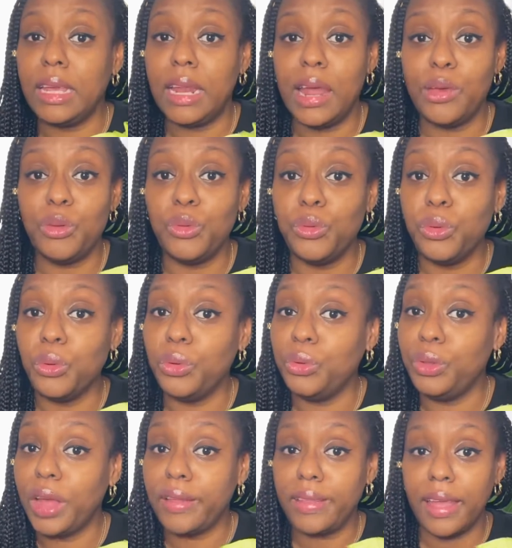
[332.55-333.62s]
Il a eu
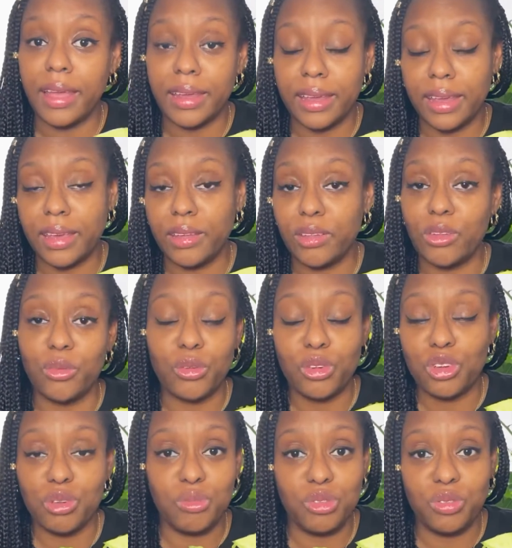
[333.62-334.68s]
une attaque, donc
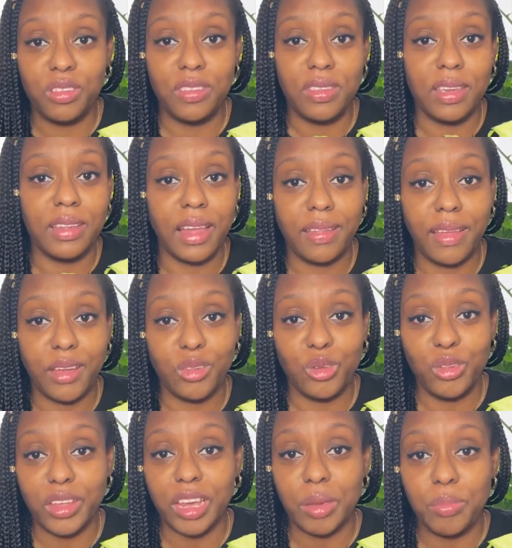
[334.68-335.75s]
comme je vous disais, une attaque de
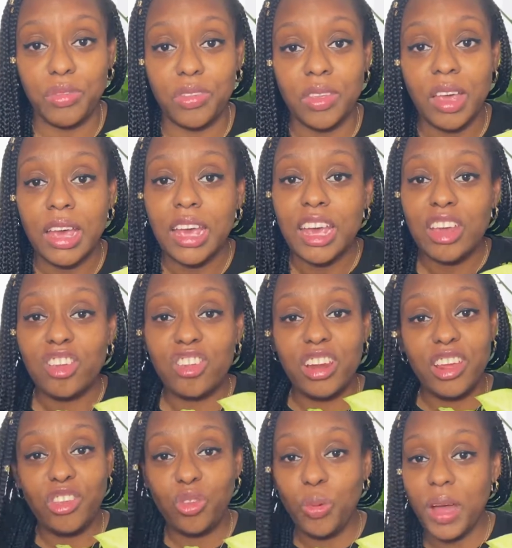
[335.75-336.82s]
trips. Je
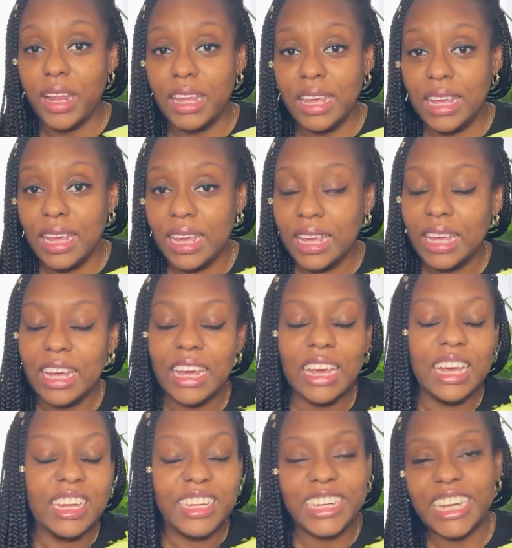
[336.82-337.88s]
l'ai soigné,
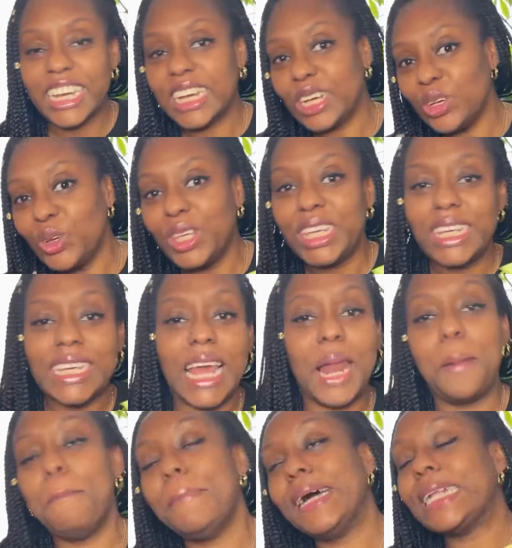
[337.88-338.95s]
j'ai réussi à
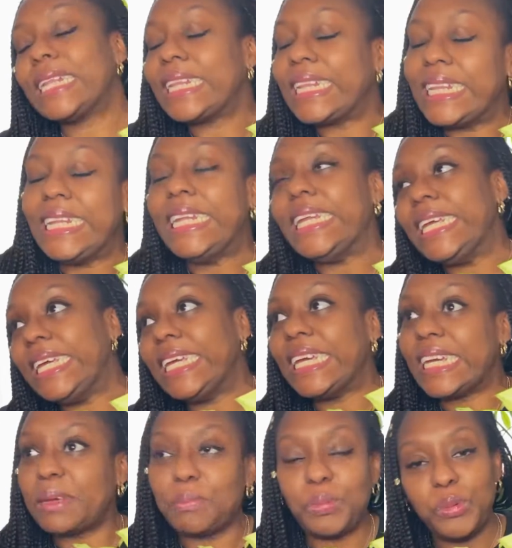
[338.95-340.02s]
le
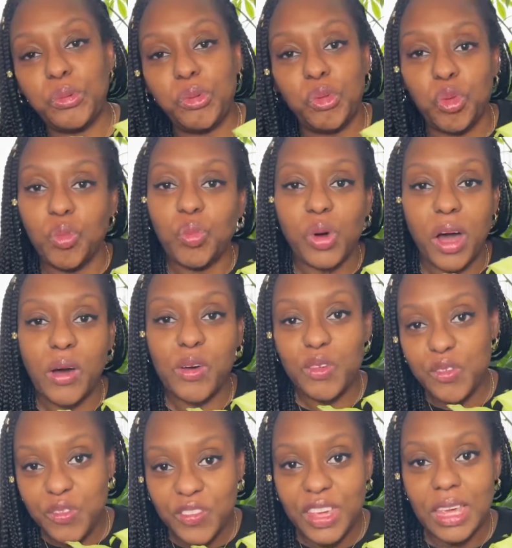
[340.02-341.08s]
maintenir plus ou moins en
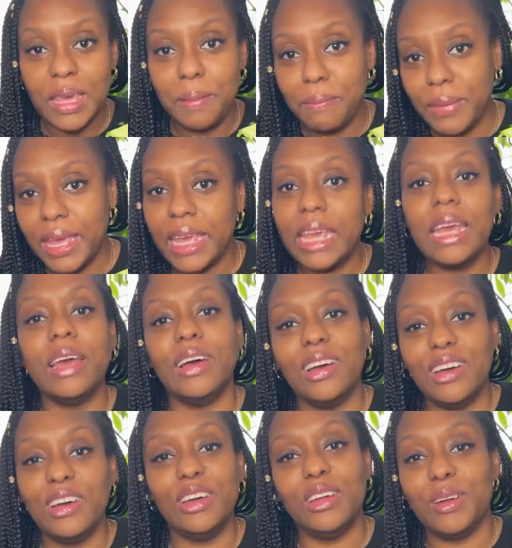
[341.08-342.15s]
vie, mais
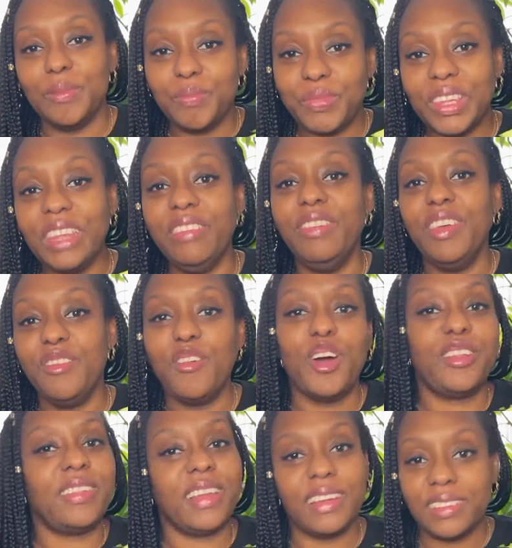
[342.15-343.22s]
euh, il
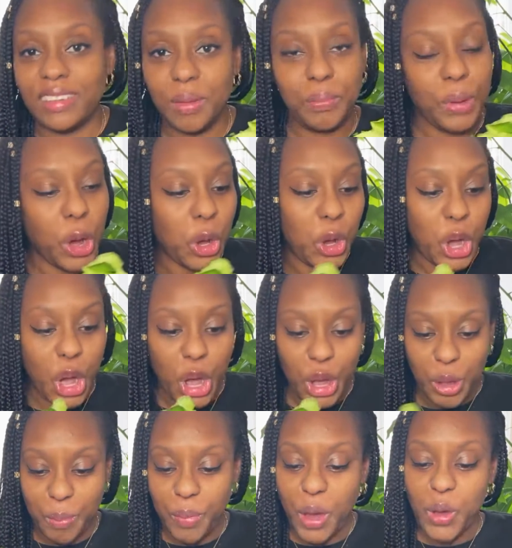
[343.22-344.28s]
vivote, hein, c'est pas encore,
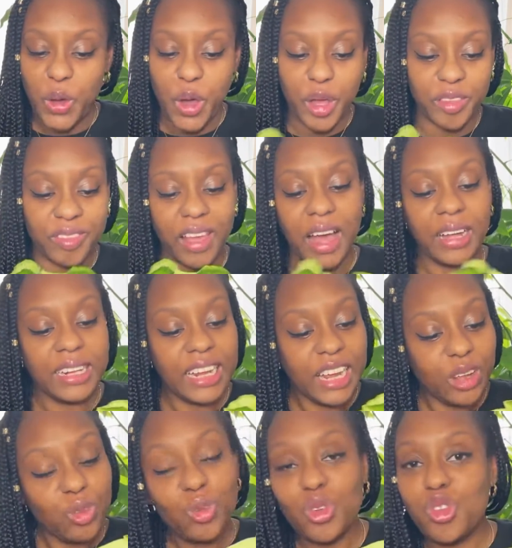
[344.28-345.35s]
euh, pas encore ça.
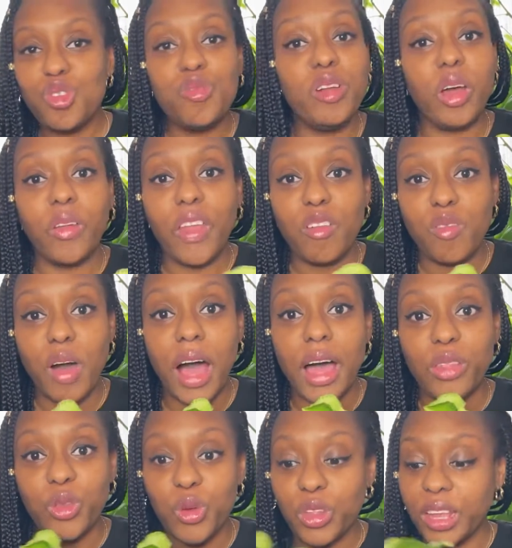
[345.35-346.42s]
Donc je voulais en avoir
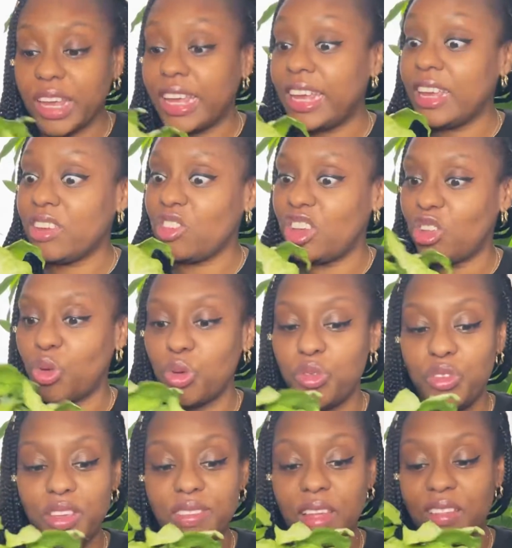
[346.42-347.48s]
un autre et j'ai
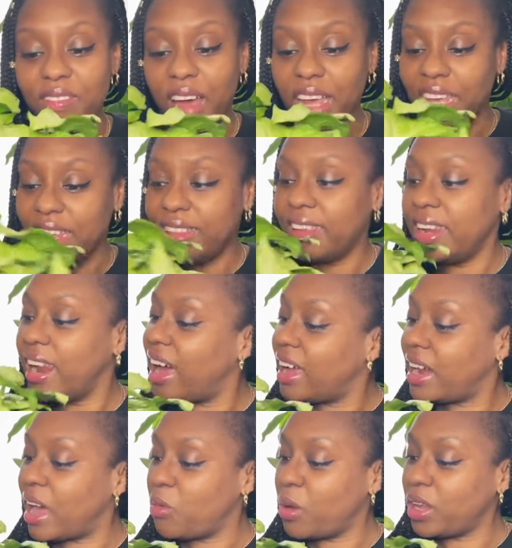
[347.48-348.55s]
trouvé cette variété-là,
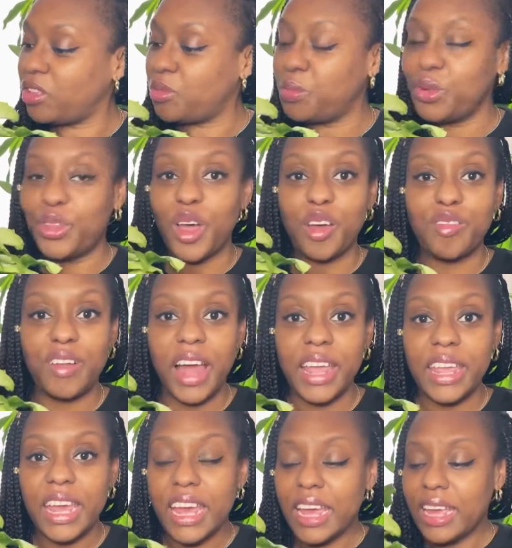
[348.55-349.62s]
la White
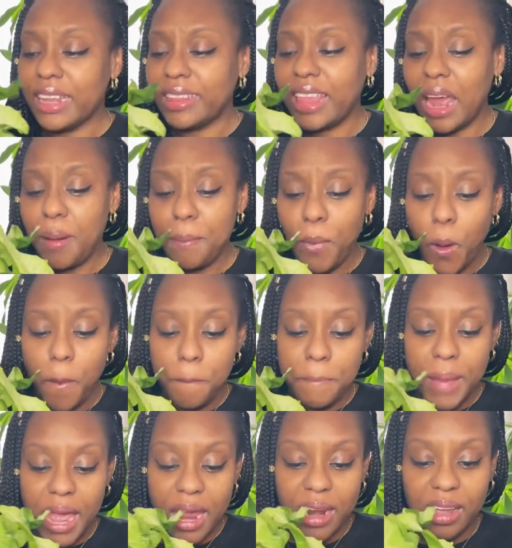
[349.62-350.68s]
Butterfly, tellement
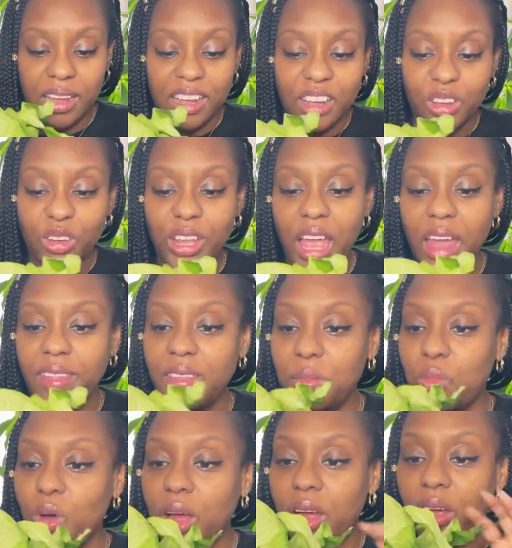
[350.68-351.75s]
belle.
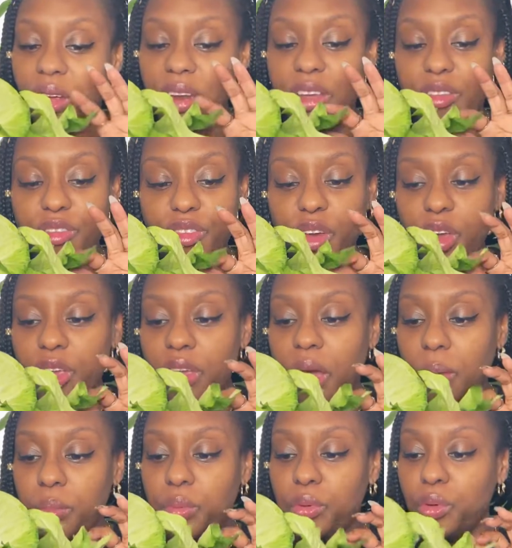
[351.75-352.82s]
Regardez-moi euh, les feuilles
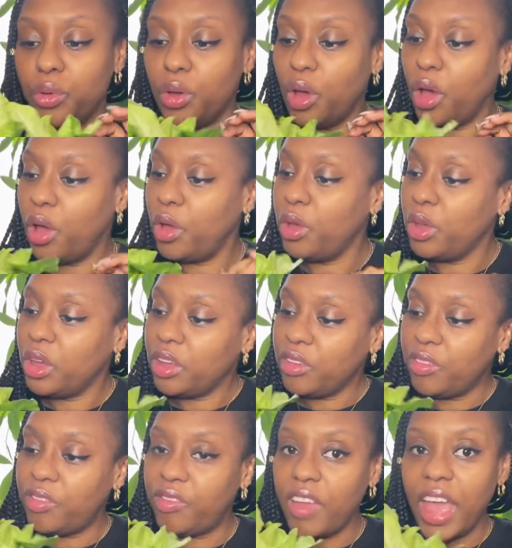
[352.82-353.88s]
un peu euh,
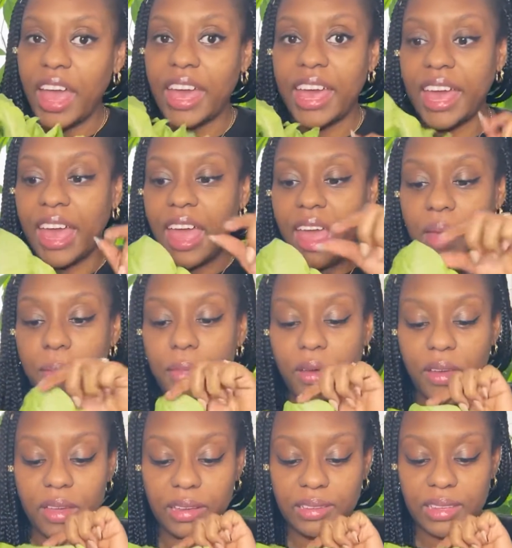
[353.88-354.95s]
vert crème,
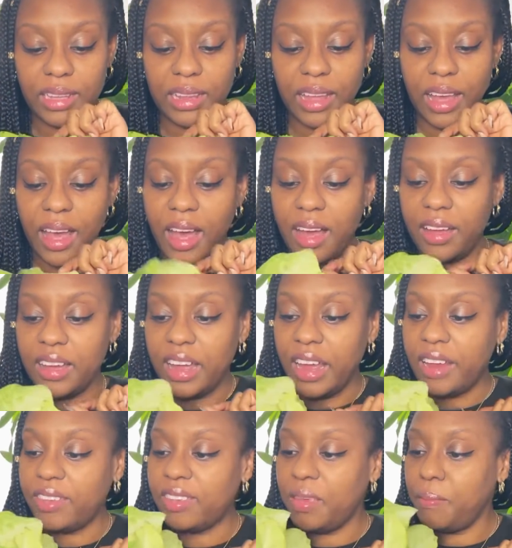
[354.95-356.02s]
etc.
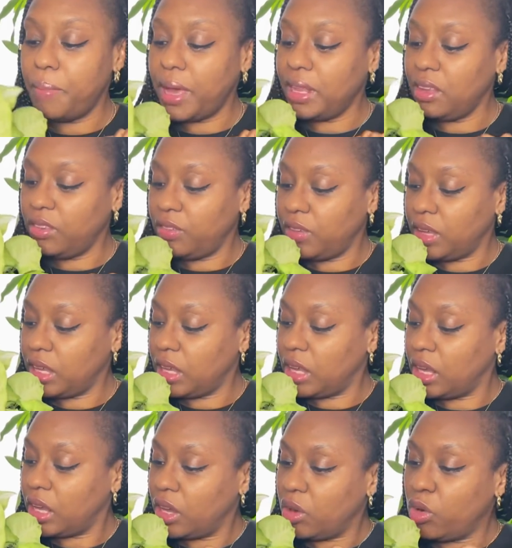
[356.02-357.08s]
C'est
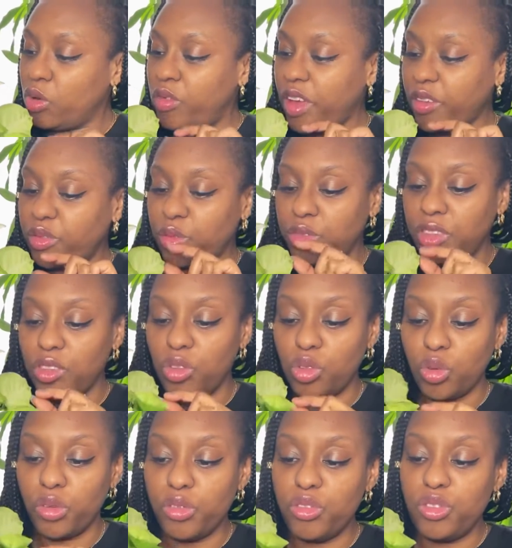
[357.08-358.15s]
magnifique. Le vert foncé se
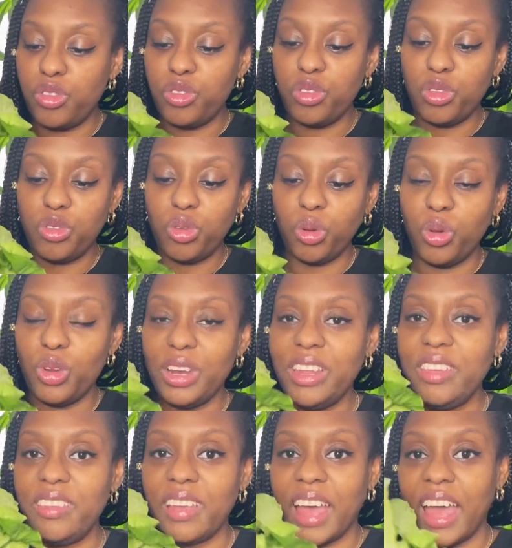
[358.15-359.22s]
trouve juste sur le
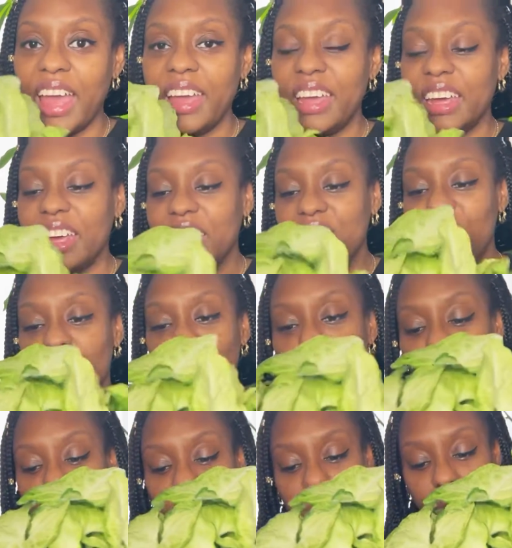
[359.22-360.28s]
liseré. Je
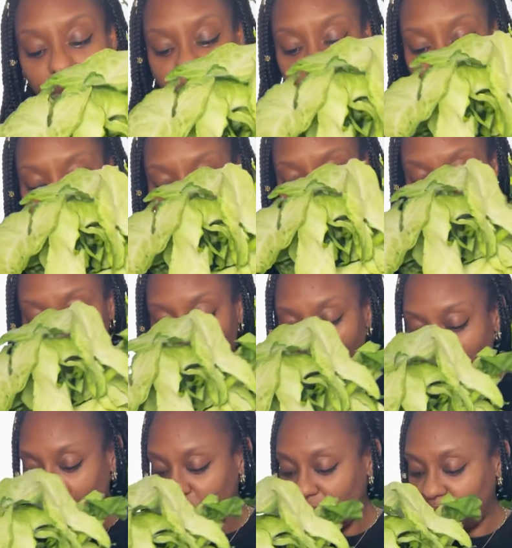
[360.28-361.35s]
trouve vraiment cette
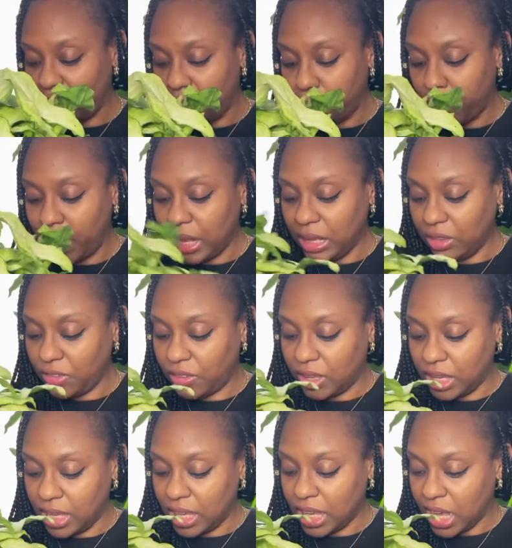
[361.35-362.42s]
plante
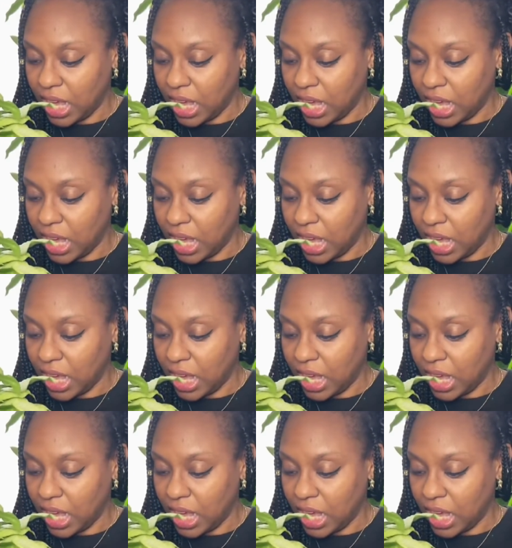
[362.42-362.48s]
magnifique.